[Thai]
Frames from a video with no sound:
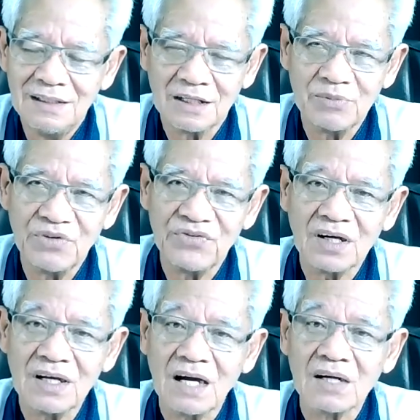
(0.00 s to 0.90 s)
แล้วก็มีเสียง
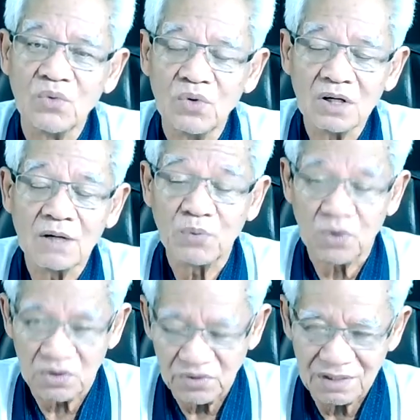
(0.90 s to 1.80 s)
ดังในหูแล้วก็ปว
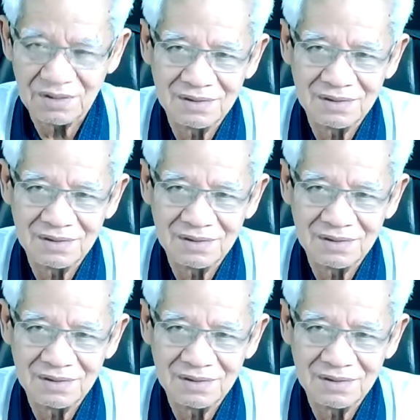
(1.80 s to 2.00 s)
ดด้วย